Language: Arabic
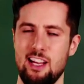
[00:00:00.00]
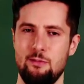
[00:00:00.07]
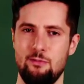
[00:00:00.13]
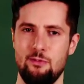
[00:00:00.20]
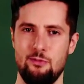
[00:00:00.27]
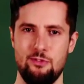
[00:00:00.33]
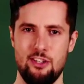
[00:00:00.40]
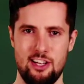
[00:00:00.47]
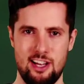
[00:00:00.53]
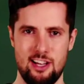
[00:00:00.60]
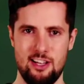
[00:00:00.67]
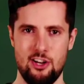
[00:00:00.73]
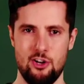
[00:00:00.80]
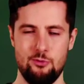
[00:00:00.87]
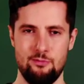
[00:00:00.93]
ام
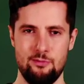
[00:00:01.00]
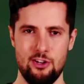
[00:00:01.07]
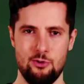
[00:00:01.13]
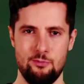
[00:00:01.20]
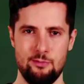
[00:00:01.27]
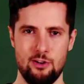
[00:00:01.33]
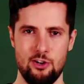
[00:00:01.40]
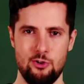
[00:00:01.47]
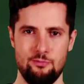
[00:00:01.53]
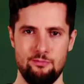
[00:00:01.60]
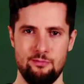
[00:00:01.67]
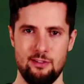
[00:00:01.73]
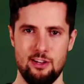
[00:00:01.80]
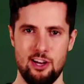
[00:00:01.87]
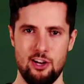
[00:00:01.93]
ننير لهم
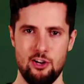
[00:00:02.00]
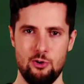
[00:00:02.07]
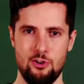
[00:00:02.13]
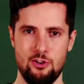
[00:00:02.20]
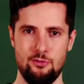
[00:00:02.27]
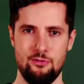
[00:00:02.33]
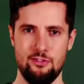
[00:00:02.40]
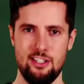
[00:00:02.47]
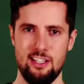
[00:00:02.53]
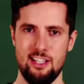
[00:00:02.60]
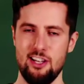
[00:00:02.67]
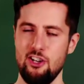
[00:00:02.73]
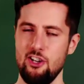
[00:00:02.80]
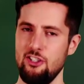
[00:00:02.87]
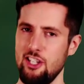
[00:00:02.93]
ضربهم ونزيل
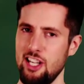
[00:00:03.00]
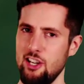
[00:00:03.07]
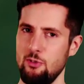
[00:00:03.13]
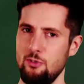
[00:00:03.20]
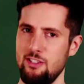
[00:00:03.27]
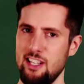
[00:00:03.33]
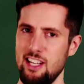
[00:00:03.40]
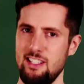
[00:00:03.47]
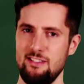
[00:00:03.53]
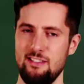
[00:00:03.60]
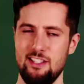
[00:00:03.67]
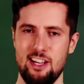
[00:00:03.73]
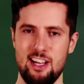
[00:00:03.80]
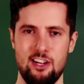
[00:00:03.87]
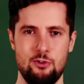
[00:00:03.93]
الغشاوه
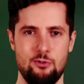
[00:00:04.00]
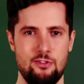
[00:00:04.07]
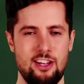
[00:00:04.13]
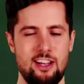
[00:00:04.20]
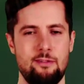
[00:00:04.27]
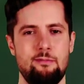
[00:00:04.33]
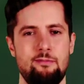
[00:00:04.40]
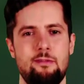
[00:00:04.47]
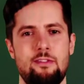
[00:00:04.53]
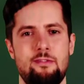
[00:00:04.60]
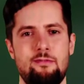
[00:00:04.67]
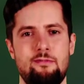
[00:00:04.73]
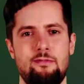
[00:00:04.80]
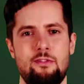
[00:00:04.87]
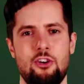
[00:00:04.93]
عن اعينهم
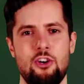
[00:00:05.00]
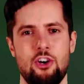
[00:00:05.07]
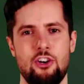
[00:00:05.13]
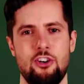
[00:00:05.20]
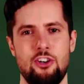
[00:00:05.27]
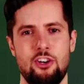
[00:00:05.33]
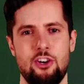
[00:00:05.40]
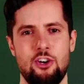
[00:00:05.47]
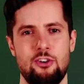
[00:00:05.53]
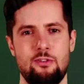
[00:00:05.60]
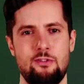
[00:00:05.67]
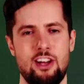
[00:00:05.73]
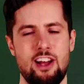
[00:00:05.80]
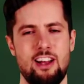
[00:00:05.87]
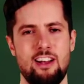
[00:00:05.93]
قال
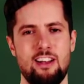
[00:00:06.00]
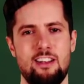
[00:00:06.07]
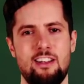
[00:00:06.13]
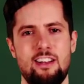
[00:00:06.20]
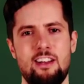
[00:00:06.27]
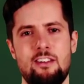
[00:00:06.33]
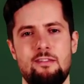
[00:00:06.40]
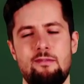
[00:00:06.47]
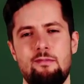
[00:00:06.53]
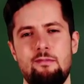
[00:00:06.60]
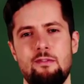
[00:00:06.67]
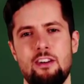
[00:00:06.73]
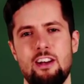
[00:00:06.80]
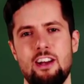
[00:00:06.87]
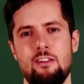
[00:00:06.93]
الله تعالى
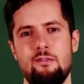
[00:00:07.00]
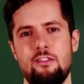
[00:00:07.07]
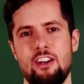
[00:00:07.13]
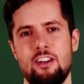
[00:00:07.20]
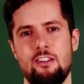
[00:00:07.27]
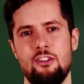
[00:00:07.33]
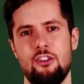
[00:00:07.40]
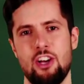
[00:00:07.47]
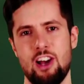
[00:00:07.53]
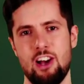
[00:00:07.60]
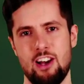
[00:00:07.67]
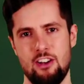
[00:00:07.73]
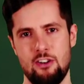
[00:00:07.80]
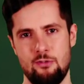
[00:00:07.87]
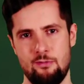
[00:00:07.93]

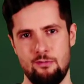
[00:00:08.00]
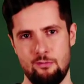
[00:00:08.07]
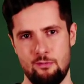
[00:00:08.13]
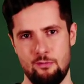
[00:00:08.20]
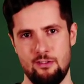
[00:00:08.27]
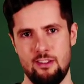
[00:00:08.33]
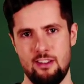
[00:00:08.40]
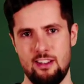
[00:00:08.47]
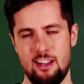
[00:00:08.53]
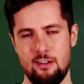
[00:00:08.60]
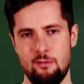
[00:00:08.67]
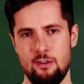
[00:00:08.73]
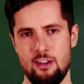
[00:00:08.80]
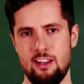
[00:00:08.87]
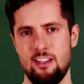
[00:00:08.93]
افنجعل
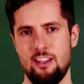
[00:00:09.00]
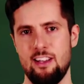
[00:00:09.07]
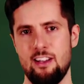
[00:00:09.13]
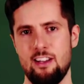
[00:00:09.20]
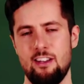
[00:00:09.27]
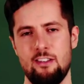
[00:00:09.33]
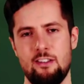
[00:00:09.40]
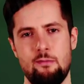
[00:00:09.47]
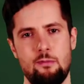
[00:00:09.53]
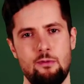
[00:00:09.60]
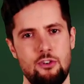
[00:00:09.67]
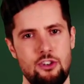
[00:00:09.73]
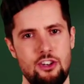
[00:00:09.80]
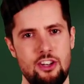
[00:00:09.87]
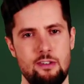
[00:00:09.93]
المسلمين
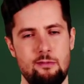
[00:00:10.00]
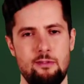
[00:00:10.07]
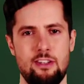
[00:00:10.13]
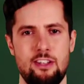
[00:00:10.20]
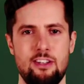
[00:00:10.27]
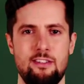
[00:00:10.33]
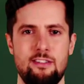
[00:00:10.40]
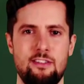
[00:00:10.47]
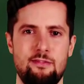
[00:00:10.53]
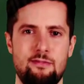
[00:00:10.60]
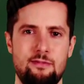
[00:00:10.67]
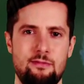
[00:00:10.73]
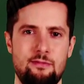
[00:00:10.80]
كالمجرمين